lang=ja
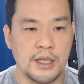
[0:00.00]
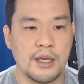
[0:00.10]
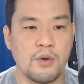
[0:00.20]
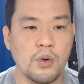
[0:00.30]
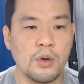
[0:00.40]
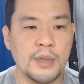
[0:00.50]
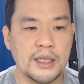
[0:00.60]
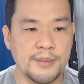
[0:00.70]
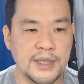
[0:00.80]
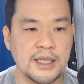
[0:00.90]
で、ここま
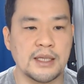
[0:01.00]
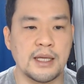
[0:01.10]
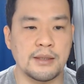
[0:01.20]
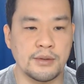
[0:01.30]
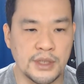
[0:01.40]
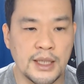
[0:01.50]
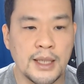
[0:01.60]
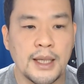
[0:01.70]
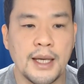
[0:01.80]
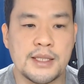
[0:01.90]
で見てきたように、
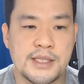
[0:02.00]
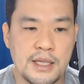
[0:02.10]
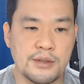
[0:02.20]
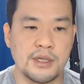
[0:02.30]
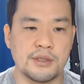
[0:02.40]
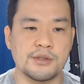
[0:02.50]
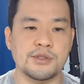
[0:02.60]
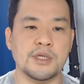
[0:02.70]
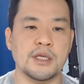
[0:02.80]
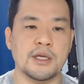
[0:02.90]
えー、
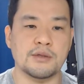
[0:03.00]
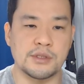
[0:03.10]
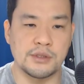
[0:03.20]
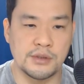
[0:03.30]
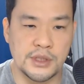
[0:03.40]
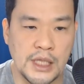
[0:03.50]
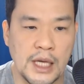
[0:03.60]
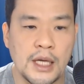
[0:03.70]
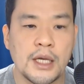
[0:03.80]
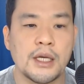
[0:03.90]
1990年代を通じて、